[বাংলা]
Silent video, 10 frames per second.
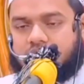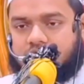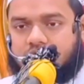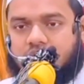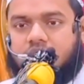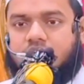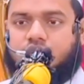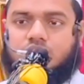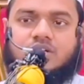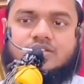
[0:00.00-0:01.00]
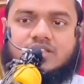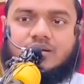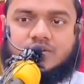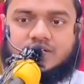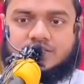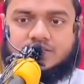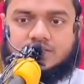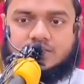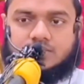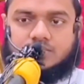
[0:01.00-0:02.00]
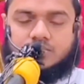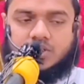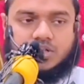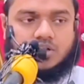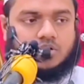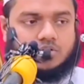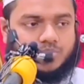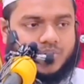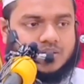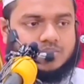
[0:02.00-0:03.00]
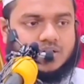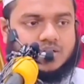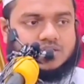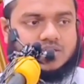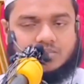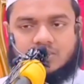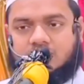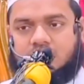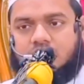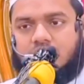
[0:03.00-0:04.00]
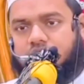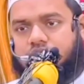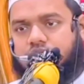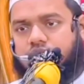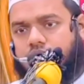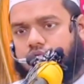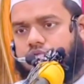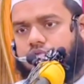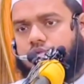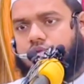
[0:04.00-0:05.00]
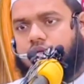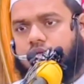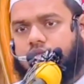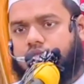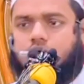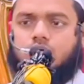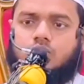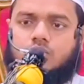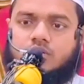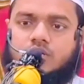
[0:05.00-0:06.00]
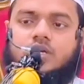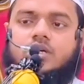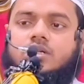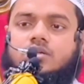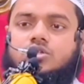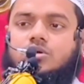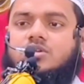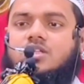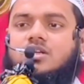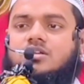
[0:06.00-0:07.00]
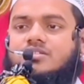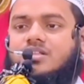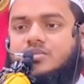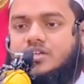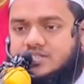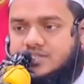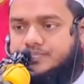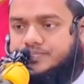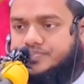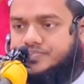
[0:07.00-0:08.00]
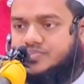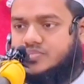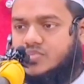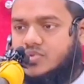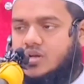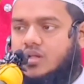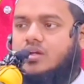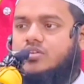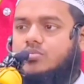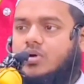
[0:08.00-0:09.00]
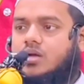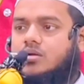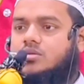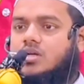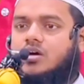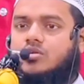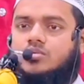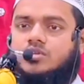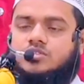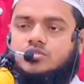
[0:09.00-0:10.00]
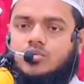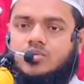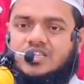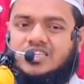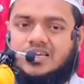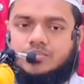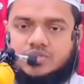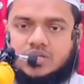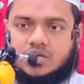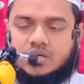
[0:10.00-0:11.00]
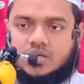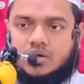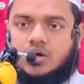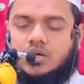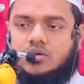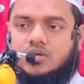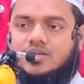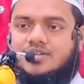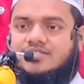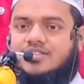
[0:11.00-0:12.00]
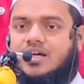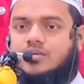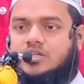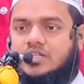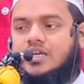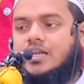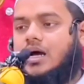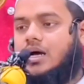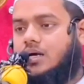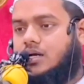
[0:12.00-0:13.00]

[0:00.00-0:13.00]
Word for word: সেই নির্দেশনা ইসলামে আছে ব্যক্তিগত পারিবারিক সামাজিক রাষ্ট্রীয় অর্থনৈতিক সকল দিকের সমাধান ইসলামে আছে আল্লাহ সুবাহানতাল আরও বলেছেন ওমাইয়াবদাল ইসলামী দিনা